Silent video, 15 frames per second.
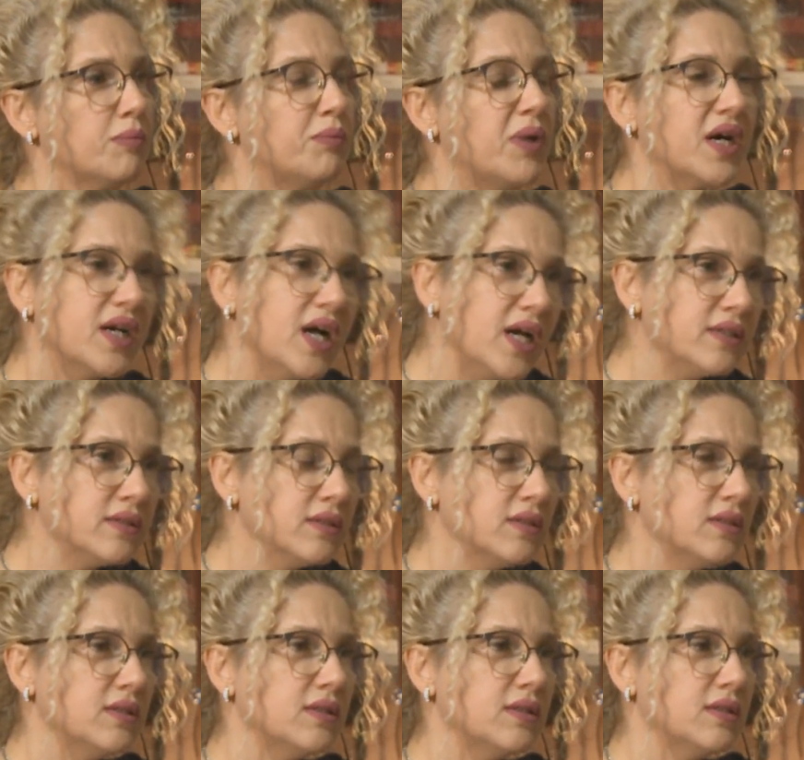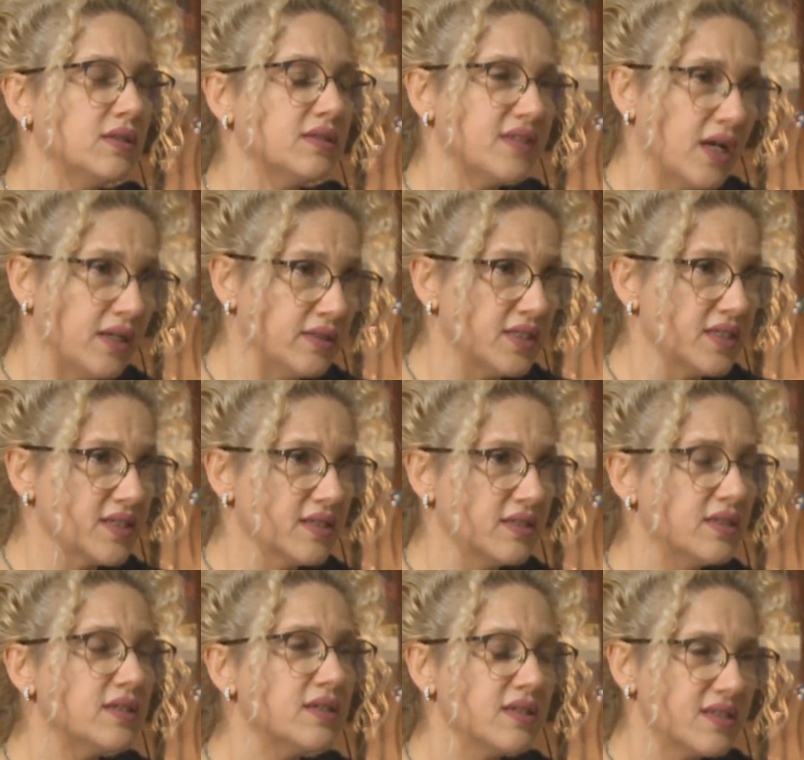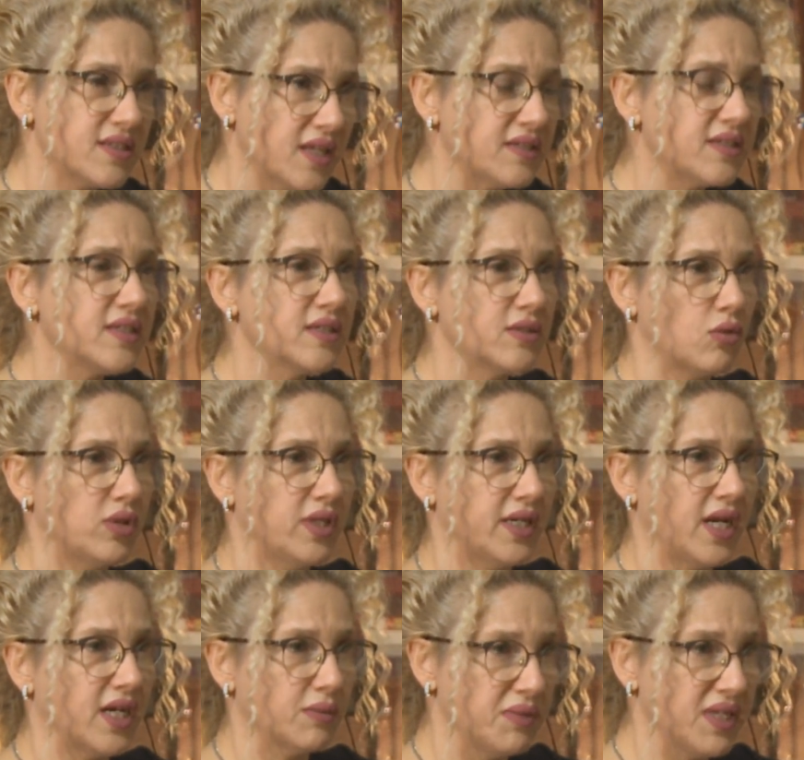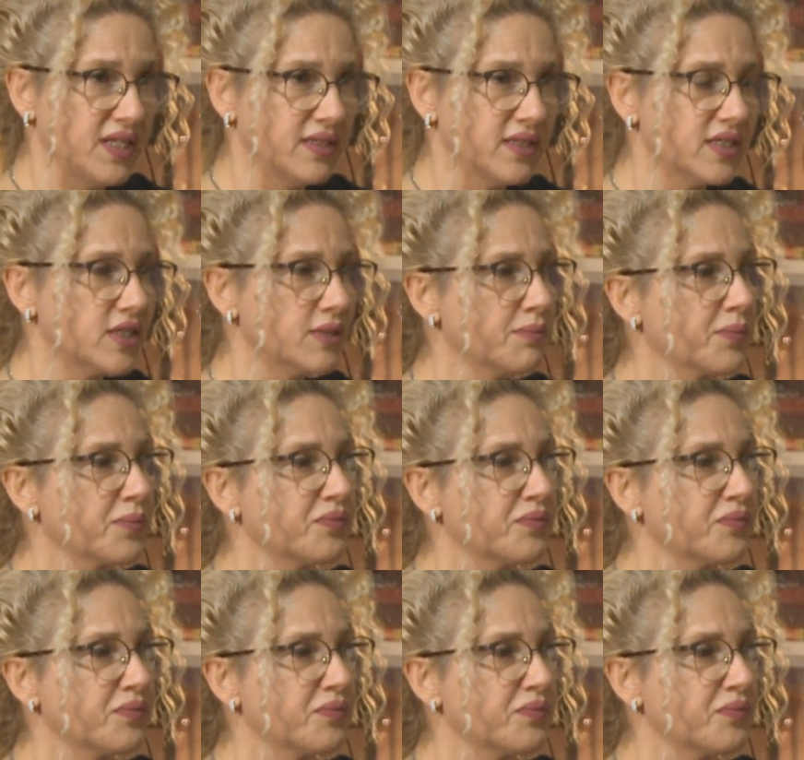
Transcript: Pagan e, tanrısıdır. Satir olarak bilinir.